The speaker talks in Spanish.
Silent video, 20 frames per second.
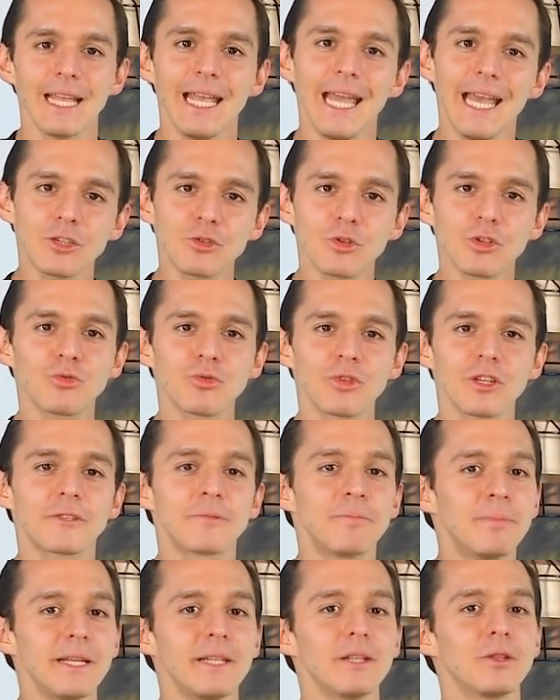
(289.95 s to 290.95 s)
Eso es un
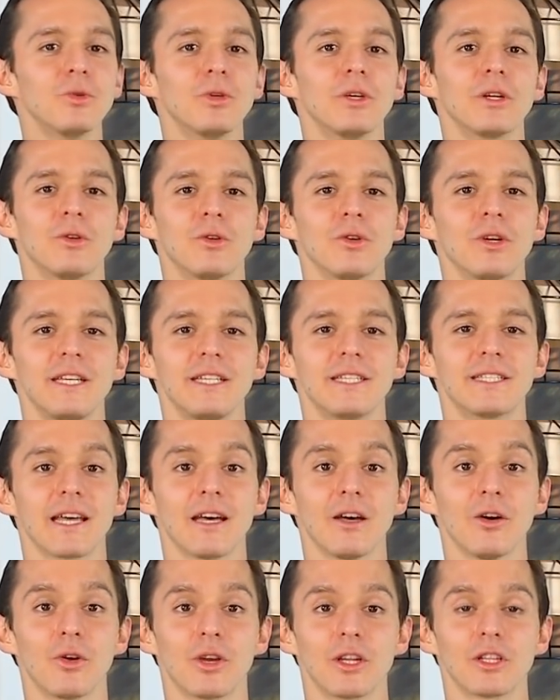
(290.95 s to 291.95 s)
espíritu de
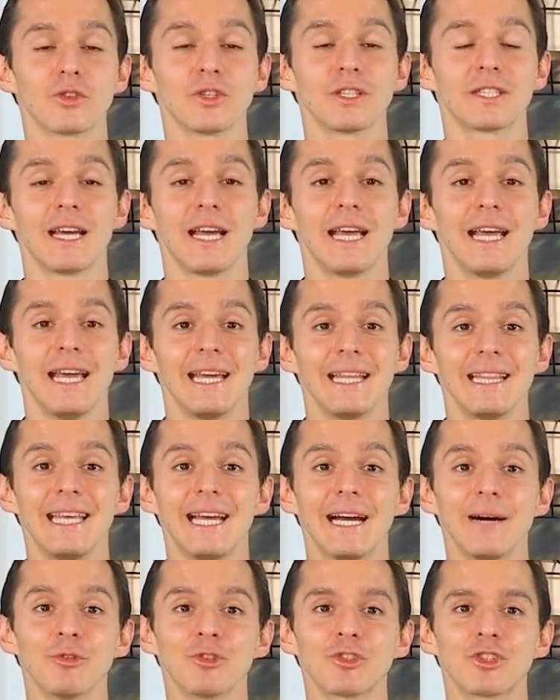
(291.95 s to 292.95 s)
conquistador, eso es,
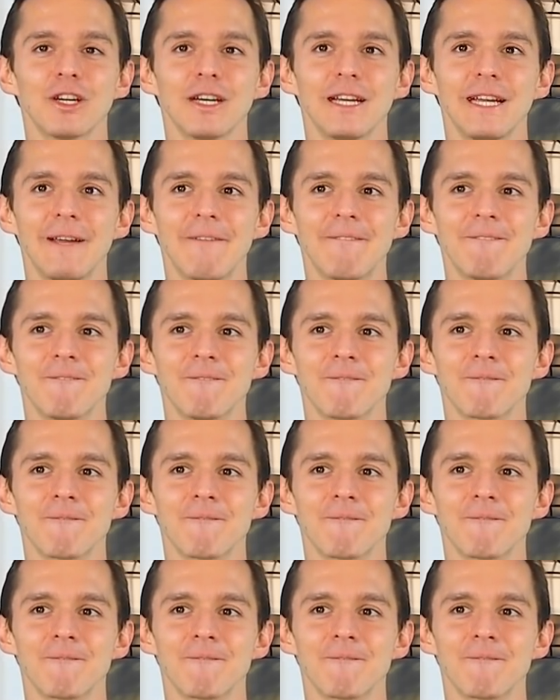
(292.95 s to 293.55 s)
digamos, eh,